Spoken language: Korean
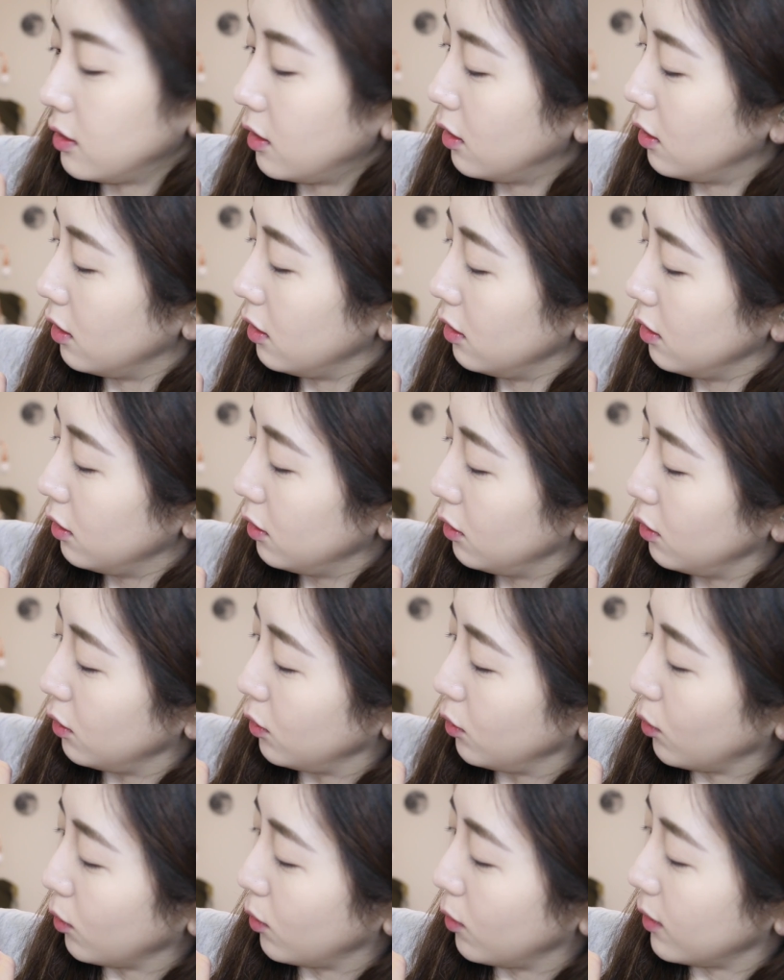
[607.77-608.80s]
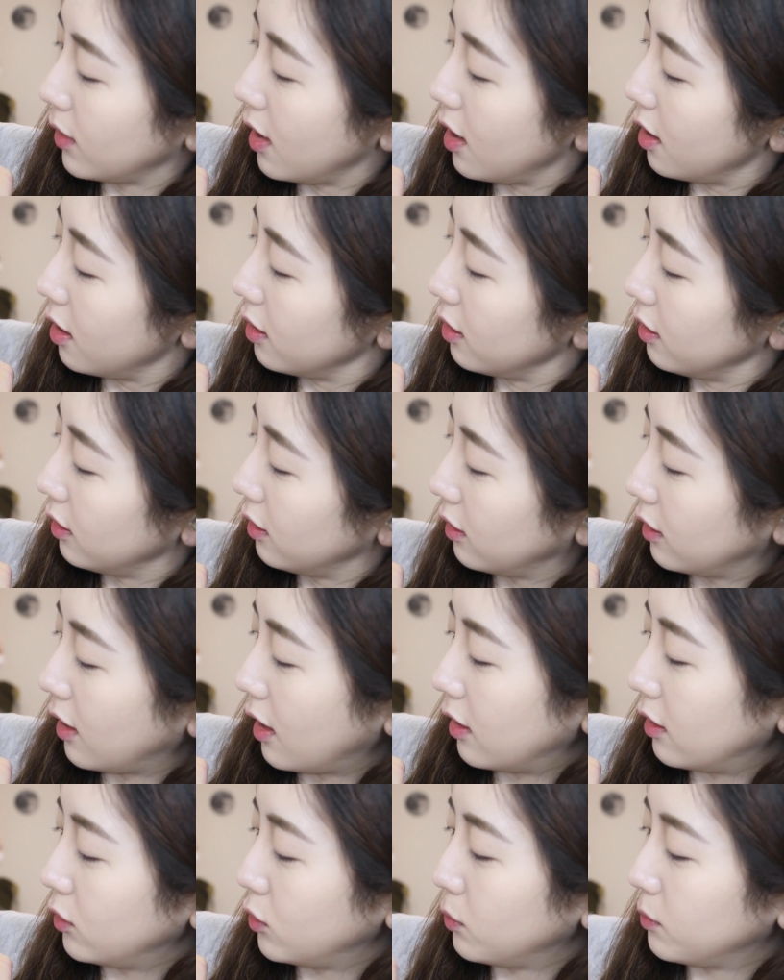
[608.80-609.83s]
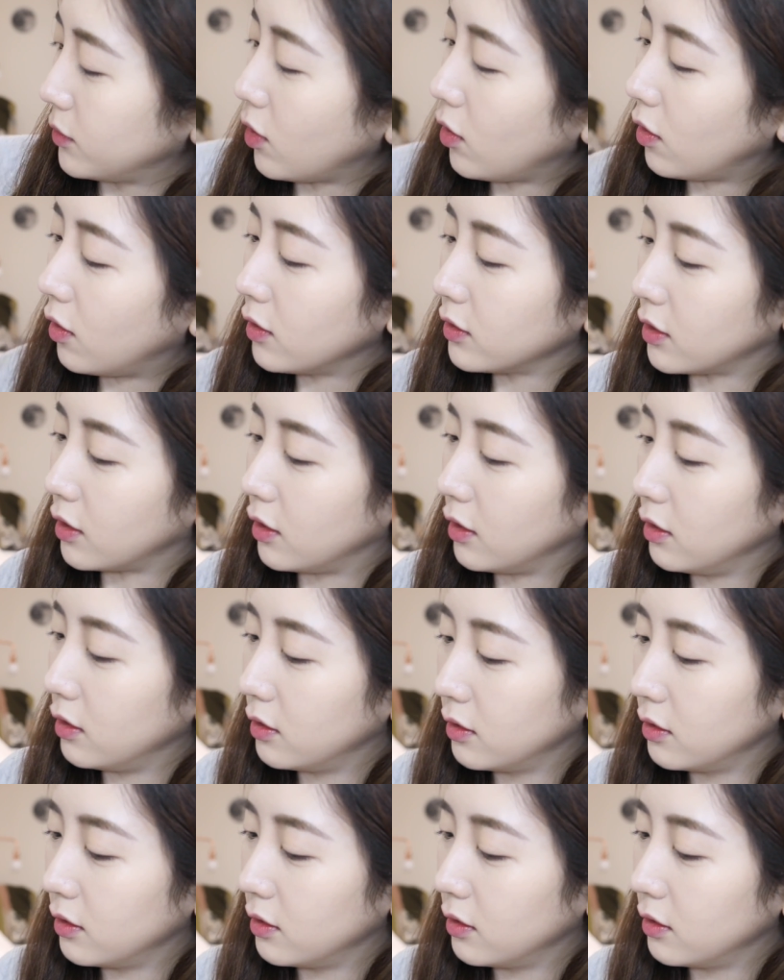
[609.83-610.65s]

그래서 요거랑 얘를 좀 섞어서